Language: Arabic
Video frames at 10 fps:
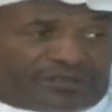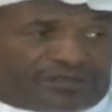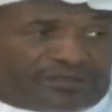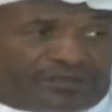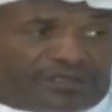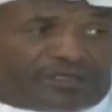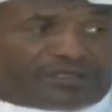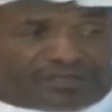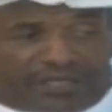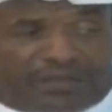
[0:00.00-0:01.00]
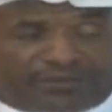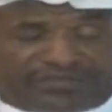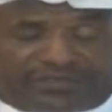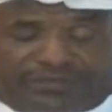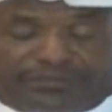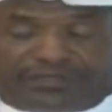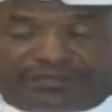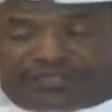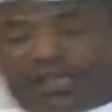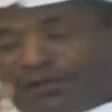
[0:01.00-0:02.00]
طه مصري طه مصري
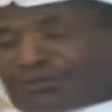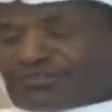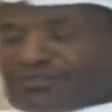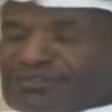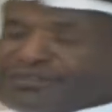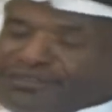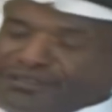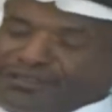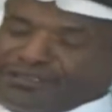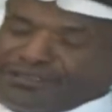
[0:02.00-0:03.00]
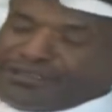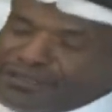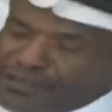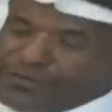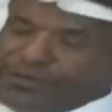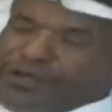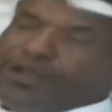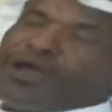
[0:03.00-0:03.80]
اي انا طه بصري طه بصري اي ايوه